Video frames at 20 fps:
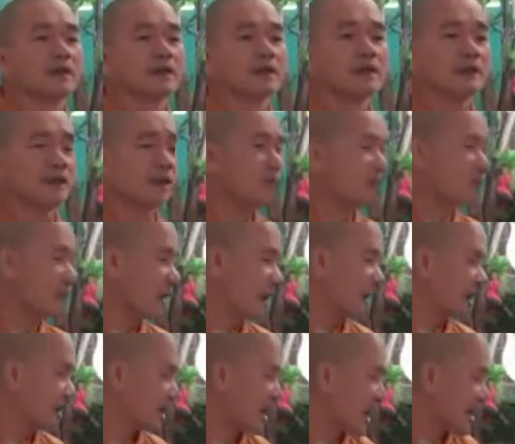Chứ không
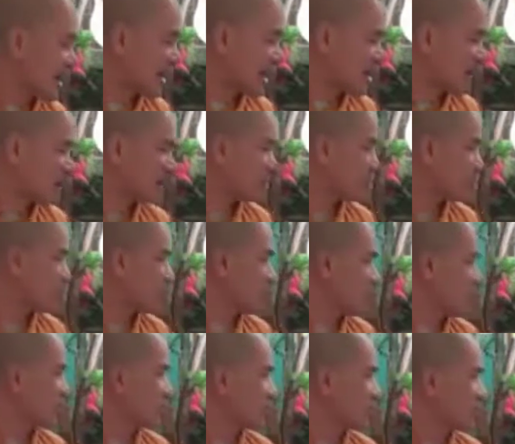phải là ngày nào mình
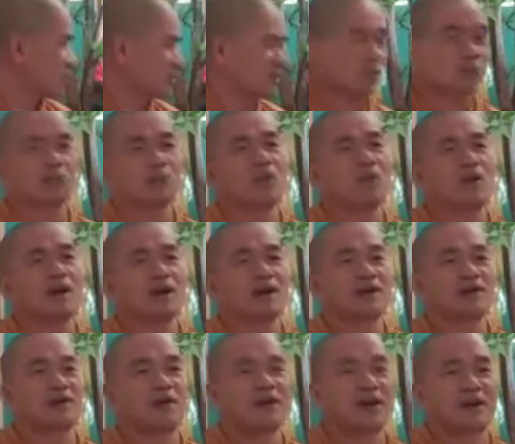cũng là
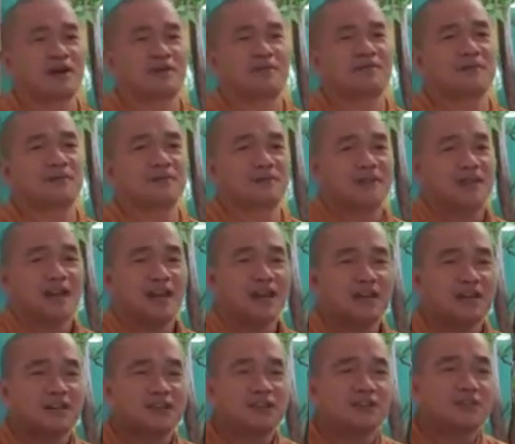ngoan ngoãn, mình
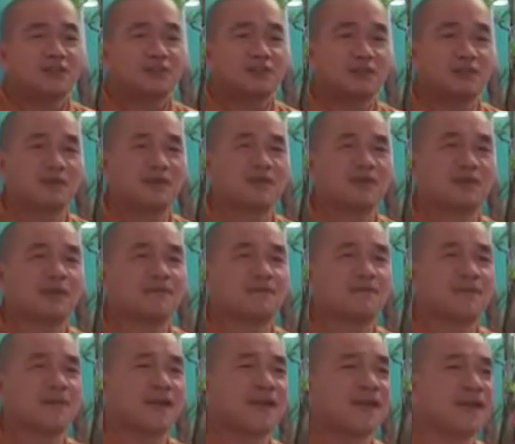thay nước, mình
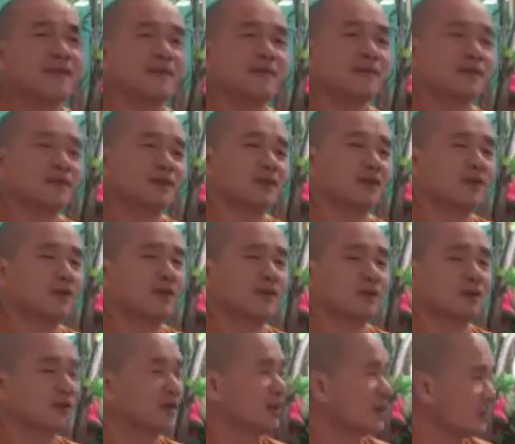thắp nhang, mình
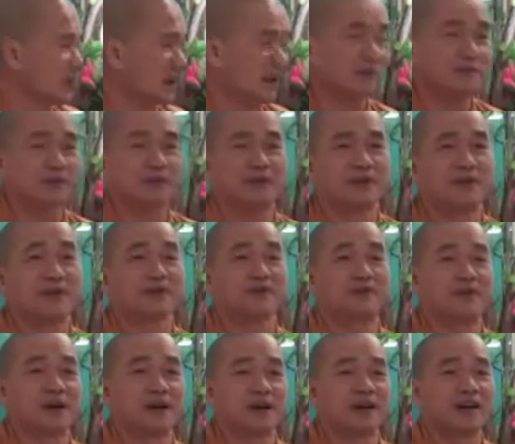ngồi dưới Phật, mình
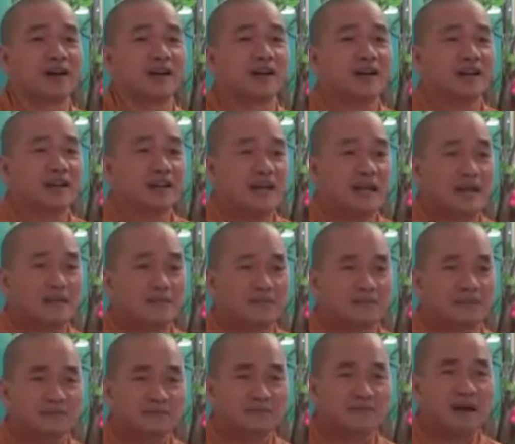niệm Phật là
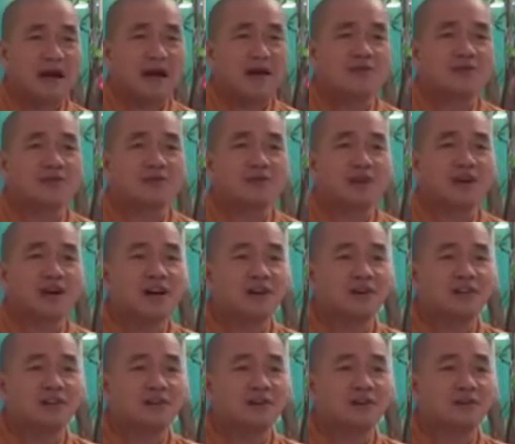mình bảo
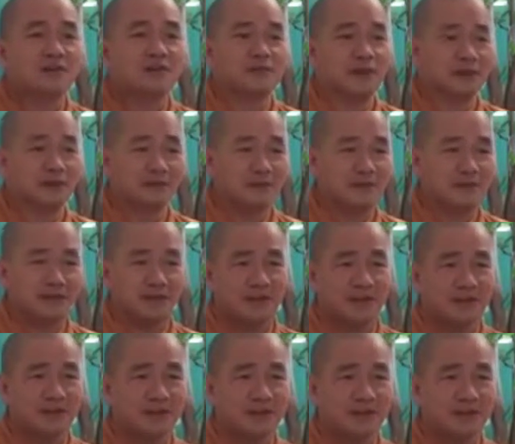kê cho Phật, bảo
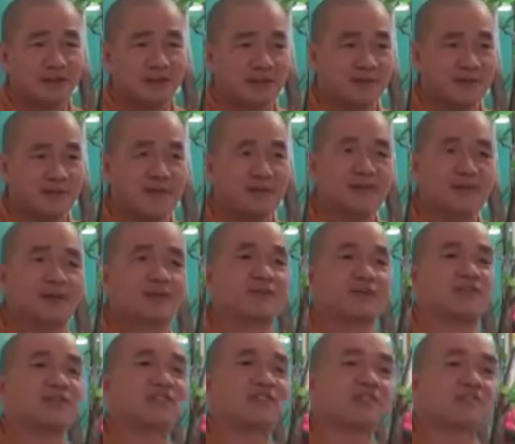kê cho mình là mai mốt Phật
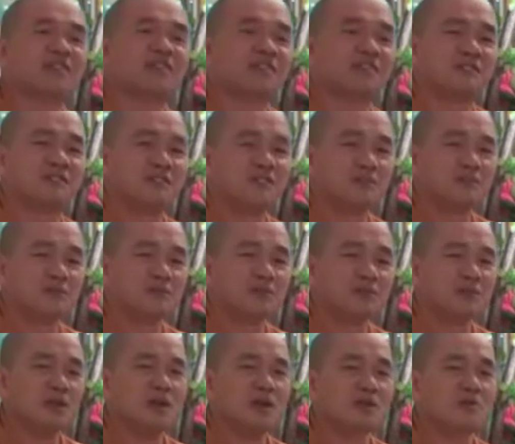phải rước mình.
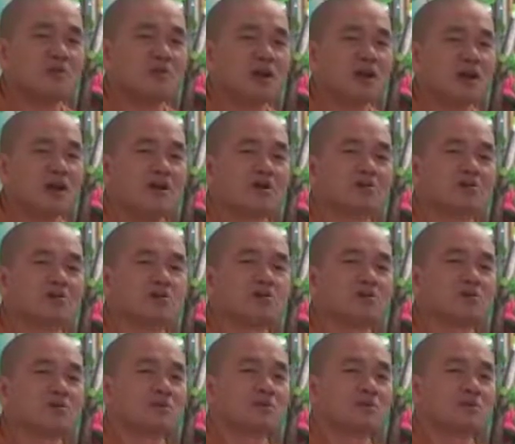Tào lao.